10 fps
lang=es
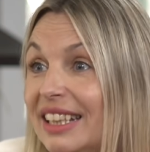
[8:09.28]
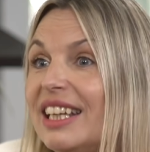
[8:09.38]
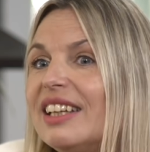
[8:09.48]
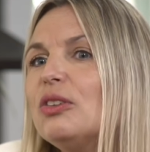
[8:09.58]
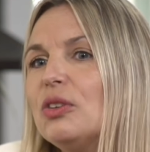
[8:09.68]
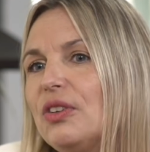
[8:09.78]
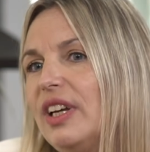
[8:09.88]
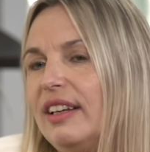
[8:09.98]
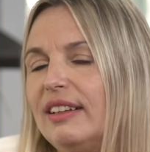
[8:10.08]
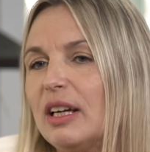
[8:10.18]
Y, esto,
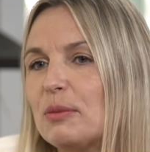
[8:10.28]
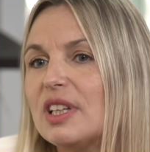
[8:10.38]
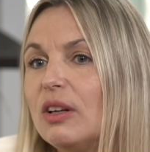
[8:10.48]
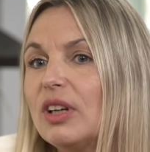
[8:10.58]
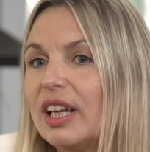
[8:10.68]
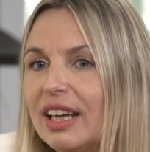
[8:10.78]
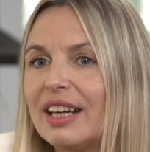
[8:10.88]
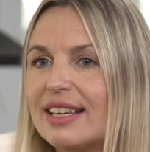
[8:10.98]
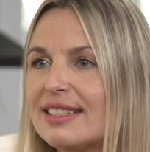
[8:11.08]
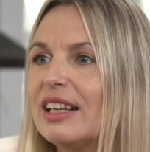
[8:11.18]
eh, digamos, es lo que hay que
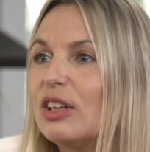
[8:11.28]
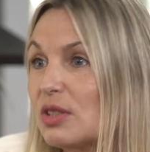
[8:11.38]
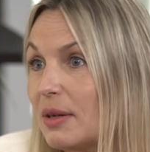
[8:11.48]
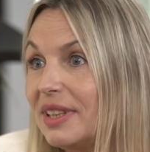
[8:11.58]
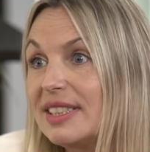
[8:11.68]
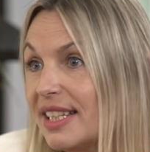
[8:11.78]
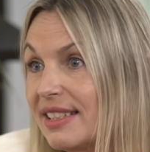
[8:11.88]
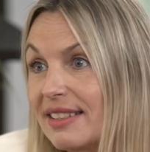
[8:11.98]
agradecerle a los avances